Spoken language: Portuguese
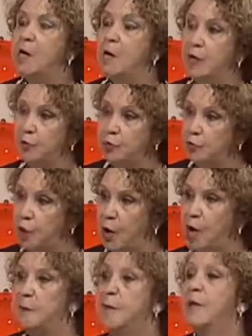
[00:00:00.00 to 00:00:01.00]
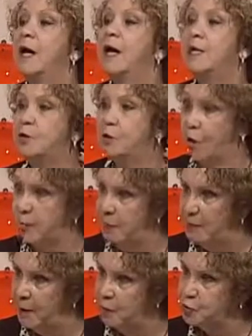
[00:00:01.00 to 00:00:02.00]
quando dorme, aí dorme
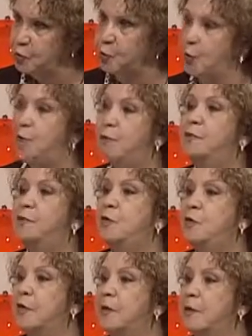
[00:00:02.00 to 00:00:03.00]
mal de novo.